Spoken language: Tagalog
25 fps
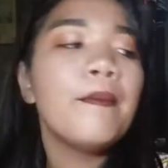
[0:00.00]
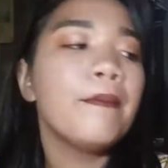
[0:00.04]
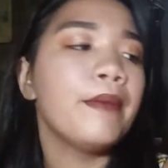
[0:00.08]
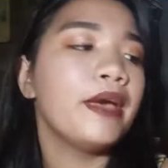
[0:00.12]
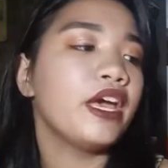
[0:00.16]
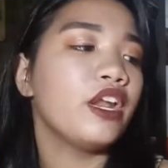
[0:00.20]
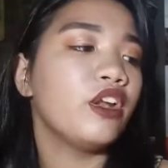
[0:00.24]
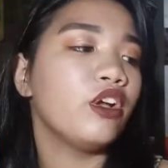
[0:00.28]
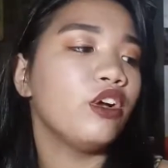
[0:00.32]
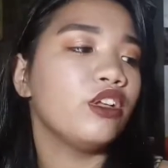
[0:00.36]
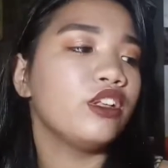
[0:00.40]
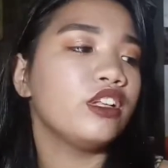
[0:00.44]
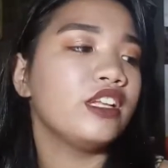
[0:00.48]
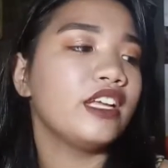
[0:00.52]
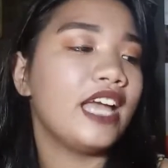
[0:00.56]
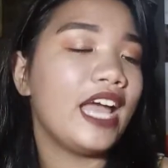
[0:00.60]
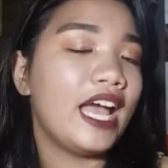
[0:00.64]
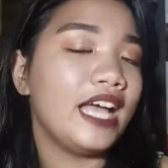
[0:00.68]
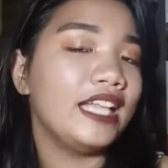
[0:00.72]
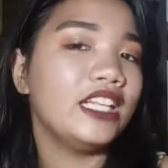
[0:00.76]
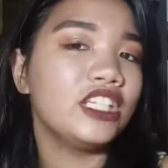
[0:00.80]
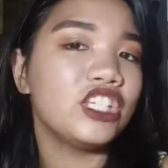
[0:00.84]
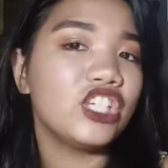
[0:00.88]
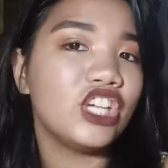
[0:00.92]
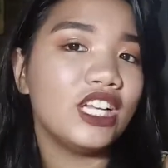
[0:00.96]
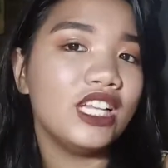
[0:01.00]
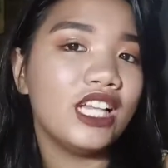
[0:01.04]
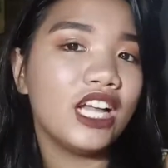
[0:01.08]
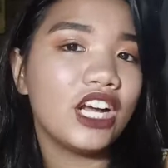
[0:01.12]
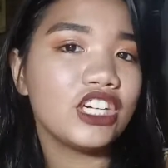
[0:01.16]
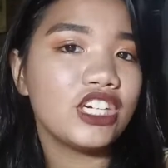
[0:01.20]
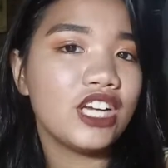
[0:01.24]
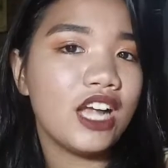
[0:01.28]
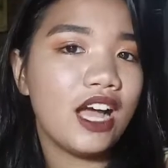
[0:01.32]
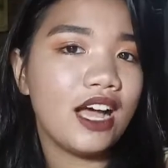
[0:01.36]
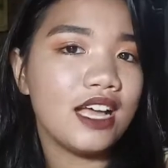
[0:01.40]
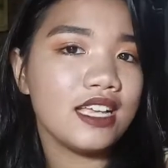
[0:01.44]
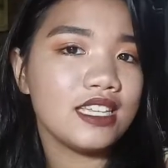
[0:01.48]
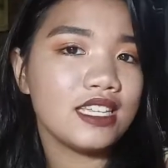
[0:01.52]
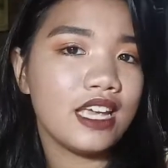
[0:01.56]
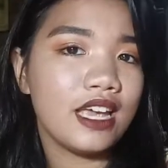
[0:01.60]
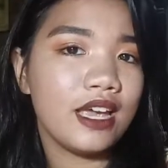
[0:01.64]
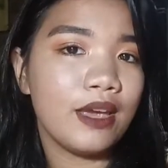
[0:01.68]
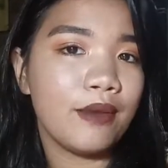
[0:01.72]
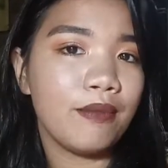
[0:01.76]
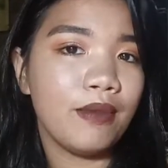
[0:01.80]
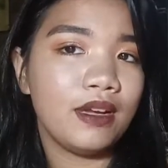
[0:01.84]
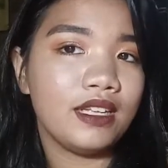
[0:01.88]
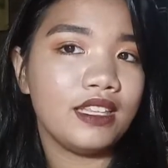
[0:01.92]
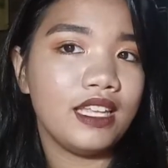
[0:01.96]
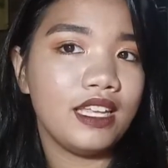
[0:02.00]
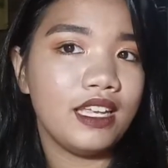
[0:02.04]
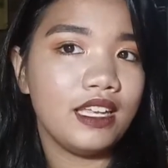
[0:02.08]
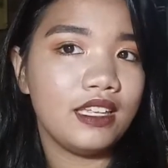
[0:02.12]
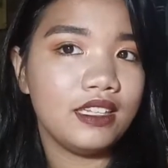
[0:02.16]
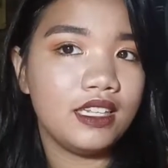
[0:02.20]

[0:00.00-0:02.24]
Pero, yeah, nandiyan lang siya kasi pag